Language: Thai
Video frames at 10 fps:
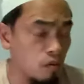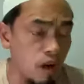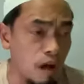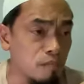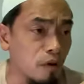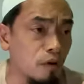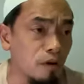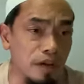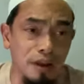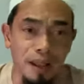วะอัมรู
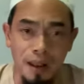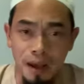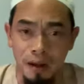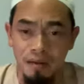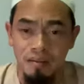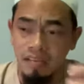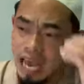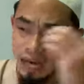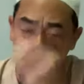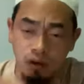อิลลอฮฺ
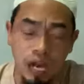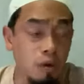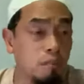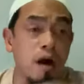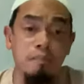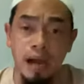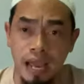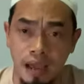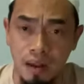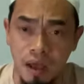งานของเขามอบหมาย
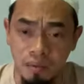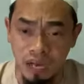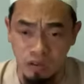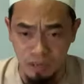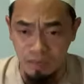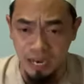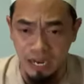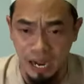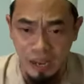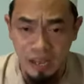ให้อัลลอฮฺเขาจะเป็นยังไง